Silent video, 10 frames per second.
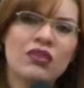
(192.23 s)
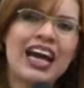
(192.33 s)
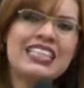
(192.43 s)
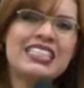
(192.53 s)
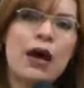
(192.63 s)

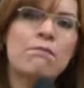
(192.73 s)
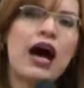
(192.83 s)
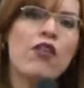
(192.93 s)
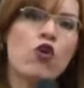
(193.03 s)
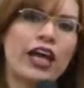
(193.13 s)
al
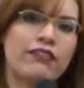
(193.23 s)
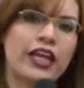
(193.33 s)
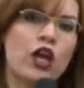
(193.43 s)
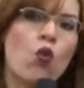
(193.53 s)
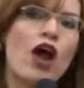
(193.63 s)
llamado que
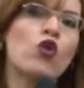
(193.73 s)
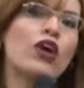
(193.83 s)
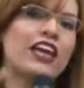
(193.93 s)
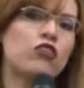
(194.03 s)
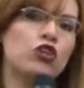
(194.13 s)
tengo, a
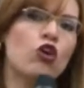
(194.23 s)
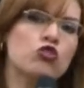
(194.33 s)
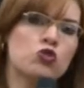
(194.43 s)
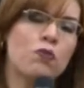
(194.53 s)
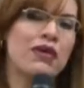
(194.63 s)
lo que
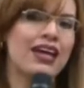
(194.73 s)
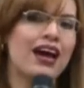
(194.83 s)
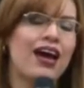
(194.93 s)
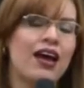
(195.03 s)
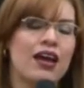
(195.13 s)
Dios me
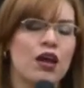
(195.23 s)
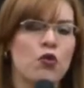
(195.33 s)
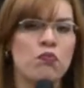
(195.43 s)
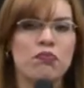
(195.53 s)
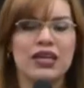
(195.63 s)
ha,
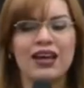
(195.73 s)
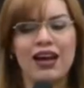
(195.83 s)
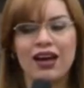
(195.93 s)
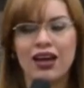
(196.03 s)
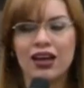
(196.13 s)
me
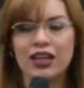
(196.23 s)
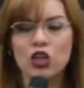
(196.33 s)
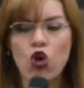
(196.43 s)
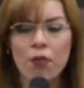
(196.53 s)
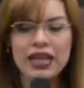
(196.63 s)
ha
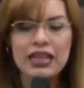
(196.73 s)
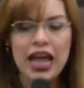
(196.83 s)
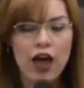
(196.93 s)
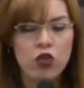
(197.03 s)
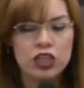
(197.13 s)

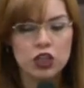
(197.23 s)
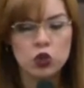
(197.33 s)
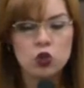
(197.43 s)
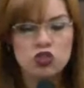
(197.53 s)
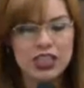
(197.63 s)
encomendado y
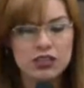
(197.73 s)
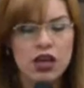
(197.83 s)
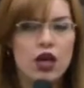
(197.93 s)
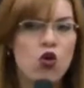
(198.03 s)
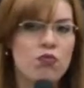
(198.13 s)
entonces
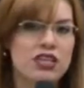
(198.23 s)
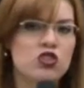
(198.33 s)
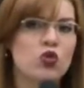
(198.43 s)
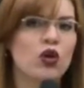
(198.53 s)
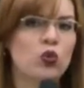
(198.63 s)

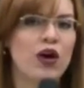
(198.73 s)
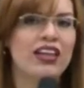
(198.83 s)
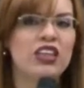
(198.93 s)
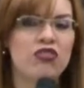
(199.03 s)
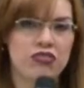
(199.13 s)
comienzo a
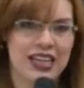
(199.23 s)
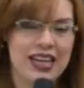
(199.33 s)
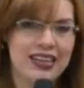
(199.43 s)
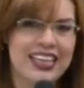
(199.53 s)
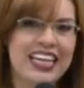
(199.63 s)
actuar
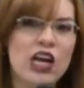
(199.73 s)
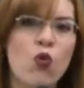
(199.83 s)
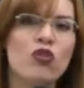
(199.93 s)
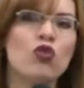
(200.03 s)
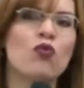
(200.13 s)
diferente. Y ahí es
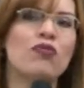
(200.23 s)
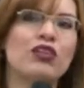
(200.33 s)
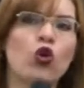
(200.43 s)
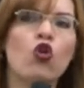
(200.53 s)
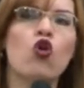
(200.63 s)
cuando
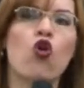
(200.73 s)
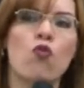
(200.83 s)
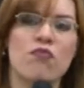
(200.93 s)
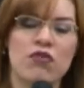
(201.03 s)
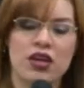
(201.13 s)
todo
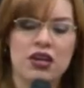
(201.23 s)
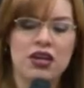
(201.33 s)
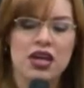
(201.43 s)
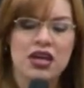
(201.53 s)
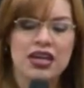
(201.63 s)

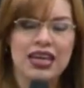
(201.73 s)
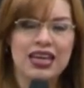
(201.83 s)
eh, eh,